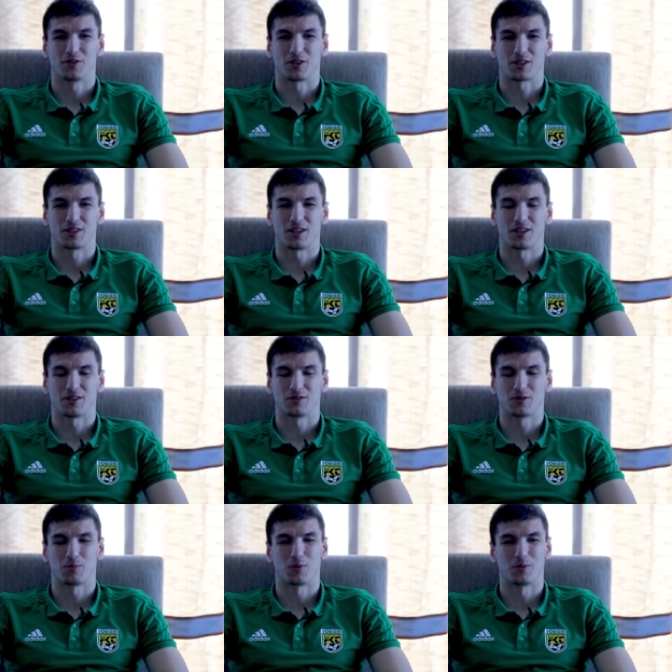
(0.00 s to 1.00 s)
Тогда
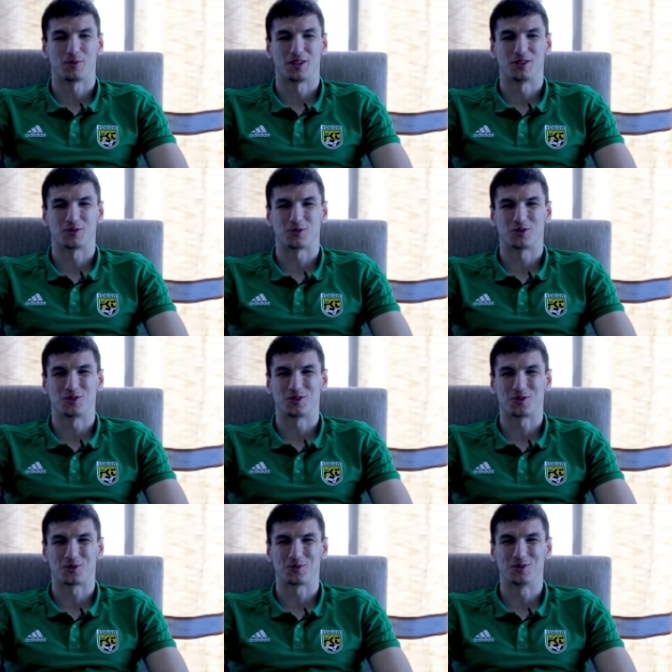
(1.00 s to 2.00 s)
запомнились очень
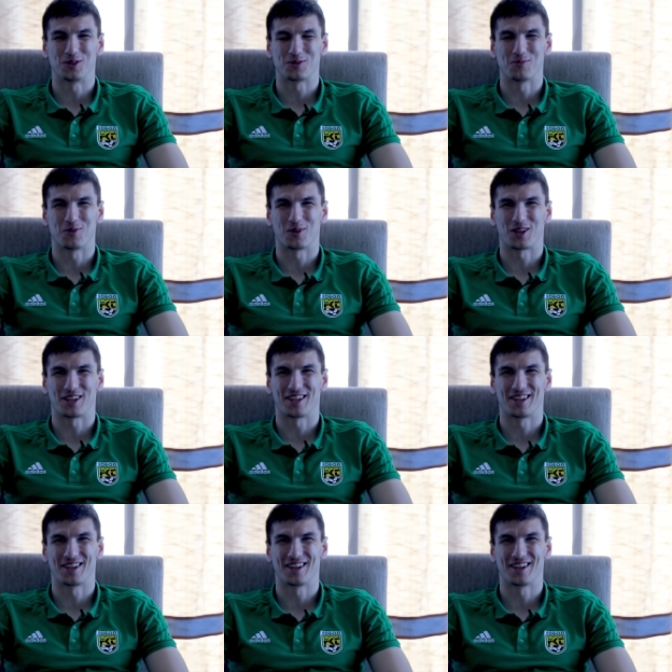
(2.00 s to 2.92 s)
трудные сборы.